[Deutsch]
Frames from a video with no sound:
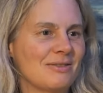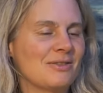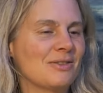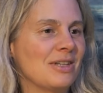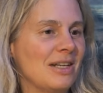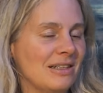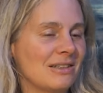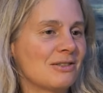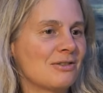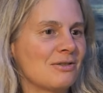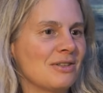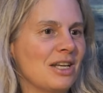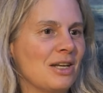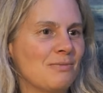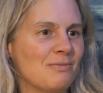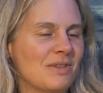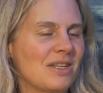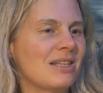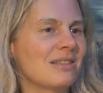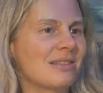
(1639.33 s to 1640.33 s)
und
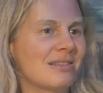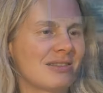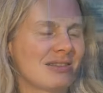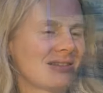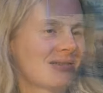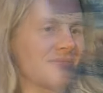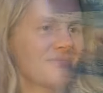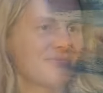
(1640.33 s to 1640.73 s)
anzunehmen, dass